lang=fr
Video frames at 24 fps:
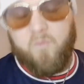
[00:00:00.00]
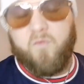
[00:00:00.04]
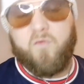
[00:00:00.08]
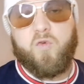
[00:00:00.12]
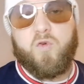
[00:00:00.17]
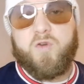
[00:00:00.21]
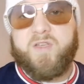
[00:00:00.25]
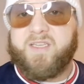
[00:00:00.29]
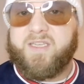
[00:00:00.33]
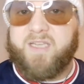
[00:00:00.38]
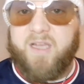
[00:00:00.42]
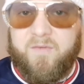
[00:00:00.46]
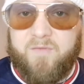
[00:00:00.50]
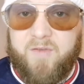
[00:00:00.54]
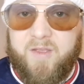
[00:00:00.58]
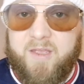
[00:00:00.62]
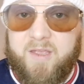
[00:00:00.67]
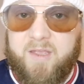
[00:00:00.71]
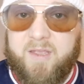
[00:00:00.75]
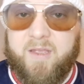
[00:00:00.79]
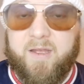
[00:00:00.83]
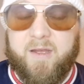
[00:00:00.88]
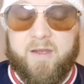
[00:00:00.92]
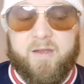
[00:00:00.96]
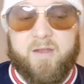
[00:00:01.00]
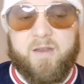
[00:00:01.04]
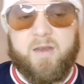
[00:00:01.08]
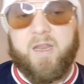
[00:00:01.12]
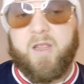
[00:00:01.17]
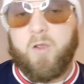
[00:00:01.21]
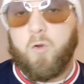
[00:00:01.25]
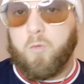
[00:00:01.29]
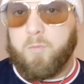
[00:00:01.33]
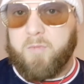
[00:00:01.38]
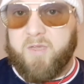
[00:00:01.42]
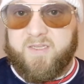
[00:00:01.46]
comme vous le savez, hein,
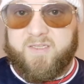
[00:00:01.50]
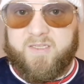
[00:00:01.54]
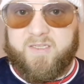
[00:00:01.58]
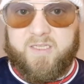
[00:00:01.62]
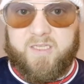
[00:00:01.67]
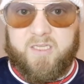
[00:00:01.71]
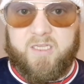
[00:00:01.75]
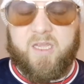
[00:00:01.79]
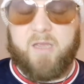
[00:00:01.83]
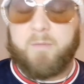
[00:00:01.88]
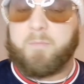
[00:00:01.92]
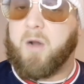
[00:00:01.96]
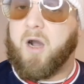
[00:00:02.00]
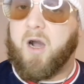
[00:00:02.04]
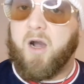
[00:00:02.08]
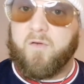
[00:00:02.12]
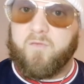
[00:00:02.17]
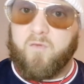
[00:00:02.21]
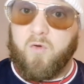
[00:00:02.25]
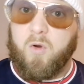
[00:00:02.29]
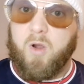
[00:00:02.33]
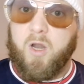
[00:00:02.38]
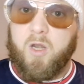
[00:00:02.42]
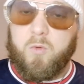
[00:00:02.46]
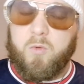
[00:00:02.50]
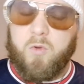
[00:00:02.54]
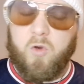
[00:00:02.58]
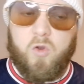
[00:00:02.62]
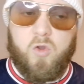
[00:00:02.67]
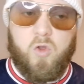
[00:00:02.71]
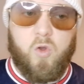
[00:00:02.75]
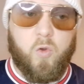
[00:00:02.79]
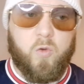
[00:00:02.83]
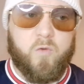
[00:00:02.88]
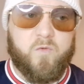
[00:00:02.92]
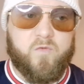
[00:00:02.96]
Léo Messi, et bravo à lui
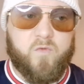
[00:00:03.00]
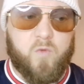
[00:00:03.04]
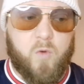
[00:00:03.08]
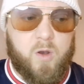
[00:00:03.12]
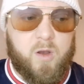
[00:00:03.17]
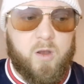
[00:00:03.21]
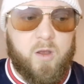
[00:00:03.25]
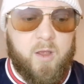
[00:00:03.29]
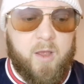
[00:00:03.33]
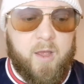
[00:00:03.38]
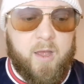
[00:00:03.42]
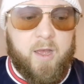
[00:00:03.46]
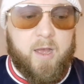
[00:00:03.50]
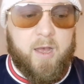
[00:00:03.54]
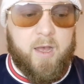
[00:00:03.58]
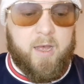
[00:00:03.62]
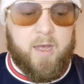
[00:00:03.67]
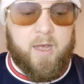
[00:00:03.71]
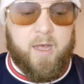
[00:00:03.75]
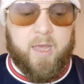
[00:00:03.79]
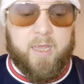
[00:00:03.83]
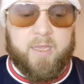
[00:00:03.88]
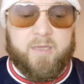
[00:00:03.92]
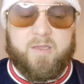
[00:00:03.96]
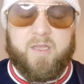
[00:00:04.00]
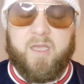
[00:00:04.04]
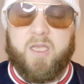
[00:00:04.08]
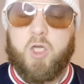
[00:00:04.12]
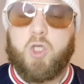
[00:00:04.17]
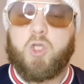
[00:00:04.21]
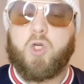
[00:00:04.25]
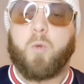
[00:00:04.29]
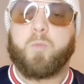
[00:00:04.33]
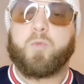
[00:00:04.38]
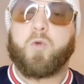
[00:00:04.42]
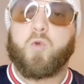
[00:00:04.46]
encore une fois, a
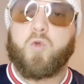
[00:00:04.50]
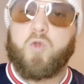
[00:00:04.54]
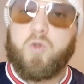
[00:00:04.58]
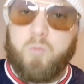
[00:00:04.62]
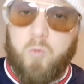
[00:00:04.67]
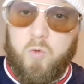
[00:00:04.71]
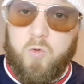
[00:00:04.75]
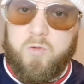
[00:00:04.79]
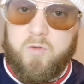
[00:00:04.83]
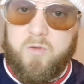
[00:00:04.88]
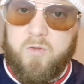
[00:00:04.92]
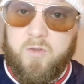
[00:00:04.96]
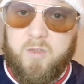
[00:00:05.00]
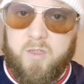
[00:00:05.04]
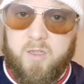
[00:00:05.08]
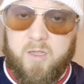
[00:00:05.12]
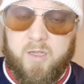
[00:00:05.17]
été champion du monde